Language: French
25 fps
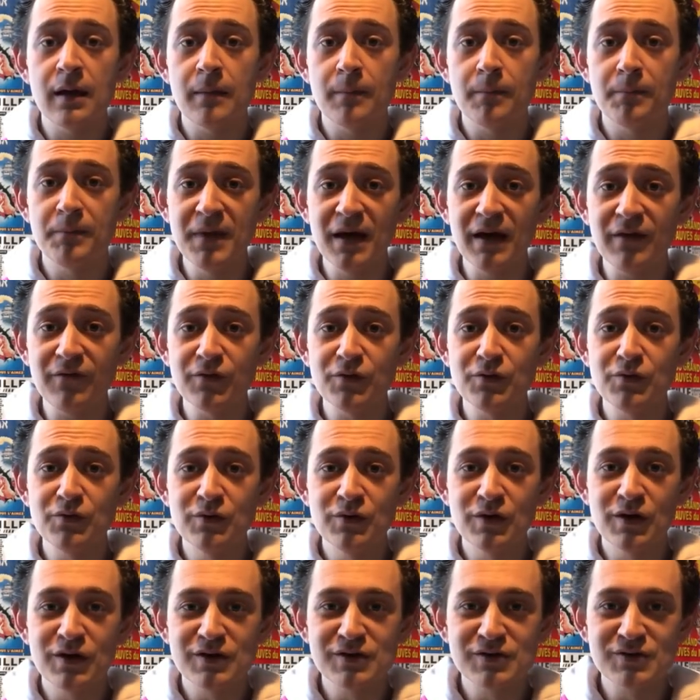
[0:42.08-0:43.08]

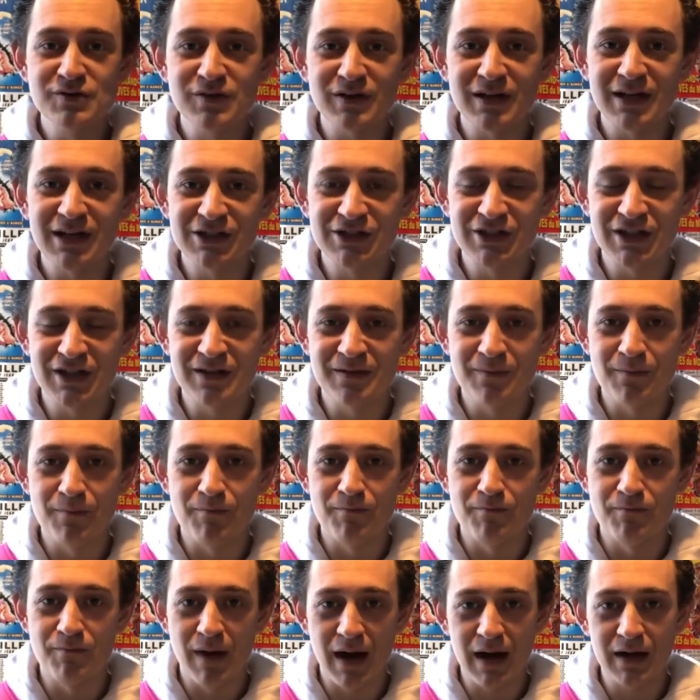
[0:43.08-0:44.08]
Bienvenue sur la chaîne
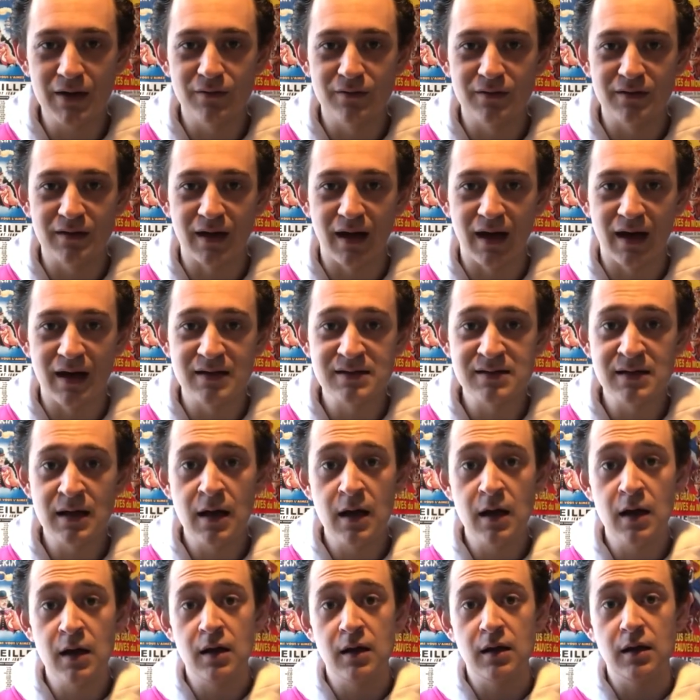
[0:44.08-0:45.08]
Mario 13.
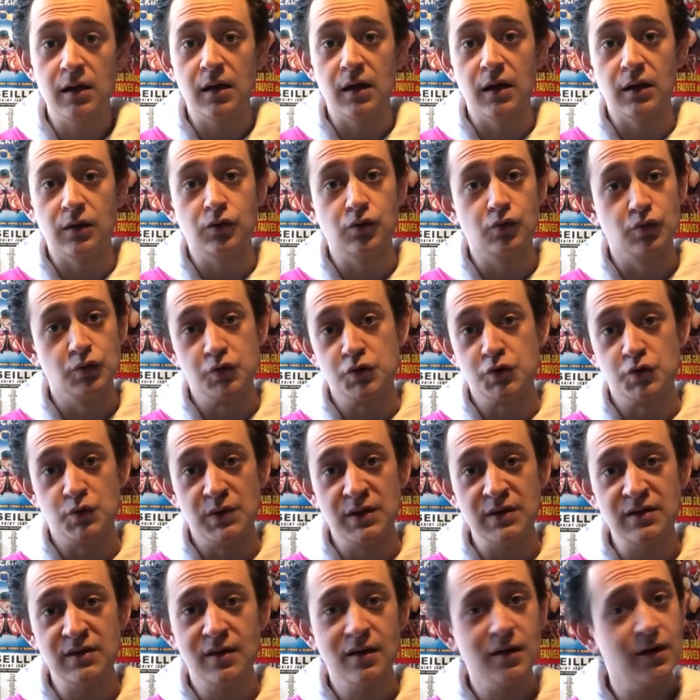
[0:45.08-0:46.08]
Et tout de
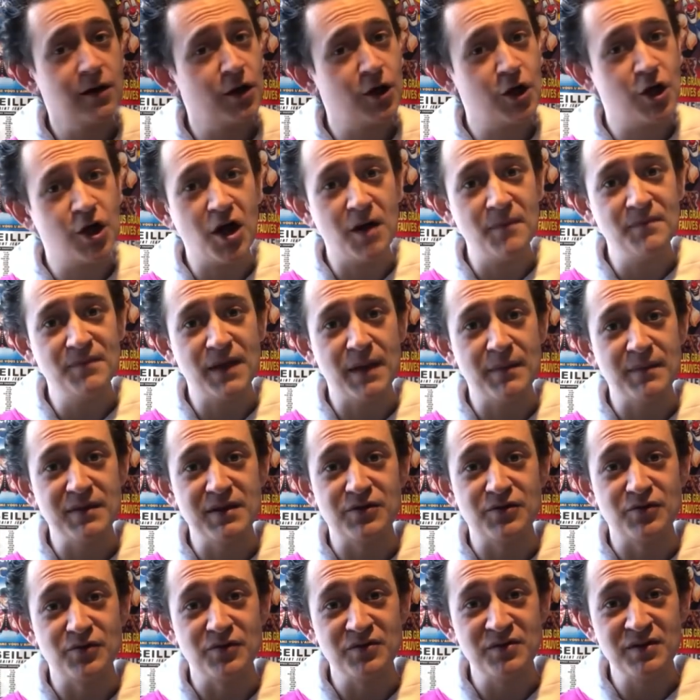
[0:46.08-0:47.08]
suite, comme
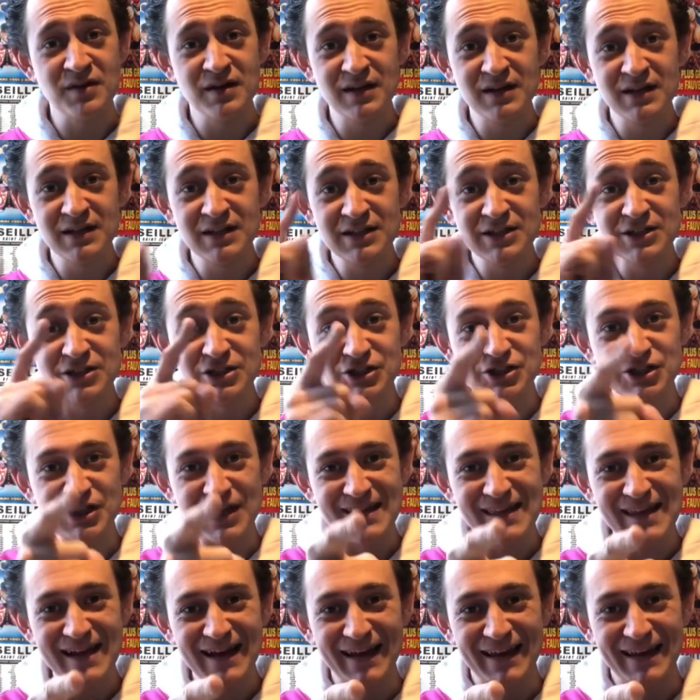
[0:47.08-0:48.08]
d'habitude,
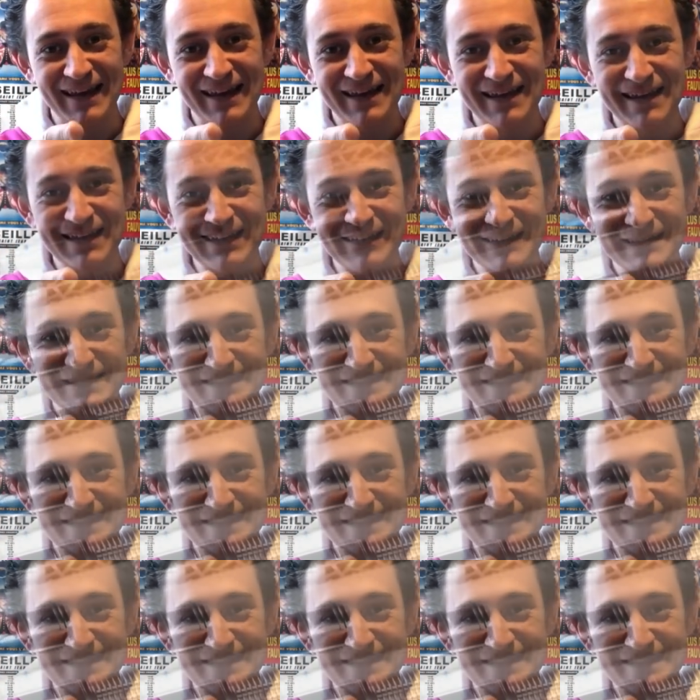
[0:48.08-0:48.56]
générique.